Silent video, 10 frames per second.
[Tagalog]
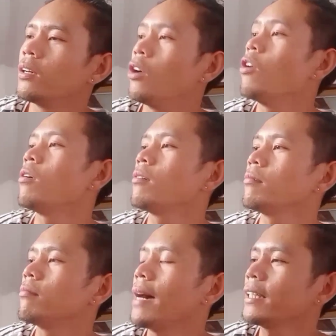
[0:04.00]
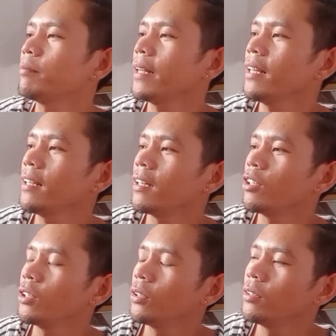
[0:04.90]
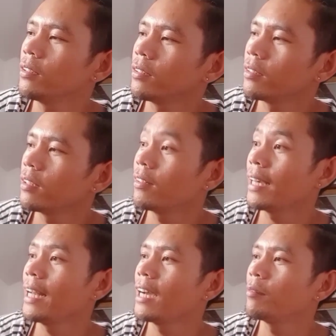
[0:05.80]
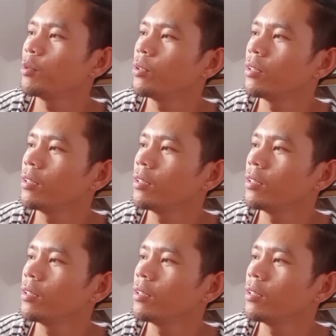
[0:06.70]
Oh, bakit pre? Ano yon? Anong kailangan mo?